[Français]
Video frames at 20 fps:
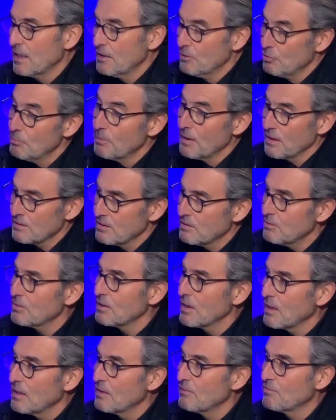Et Dieu merci,
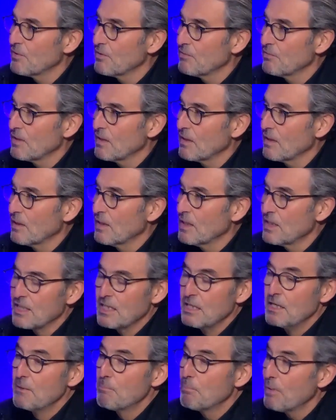on a la FFR,
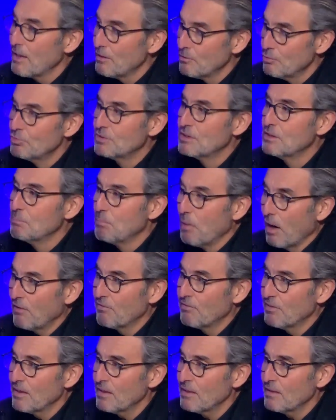qui n'est pas un outil
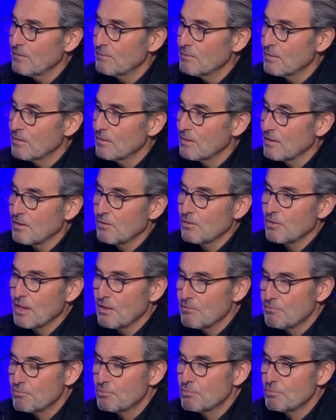parfait, on
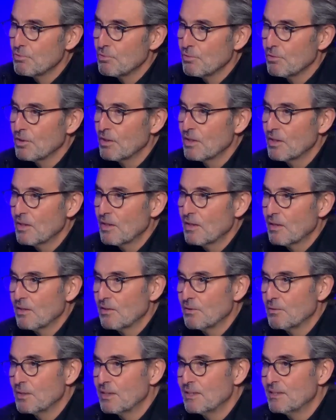a vu
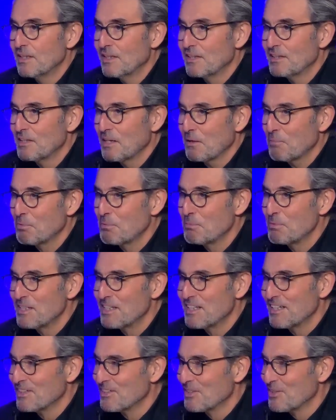euh, euh, les dernières
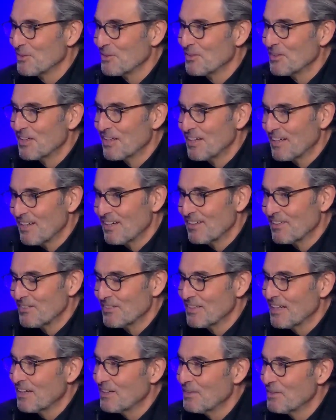publications et
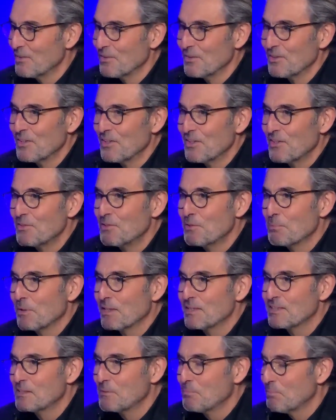on a le,
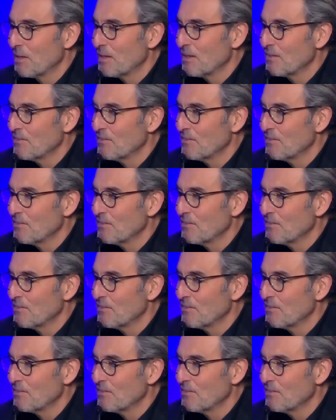principal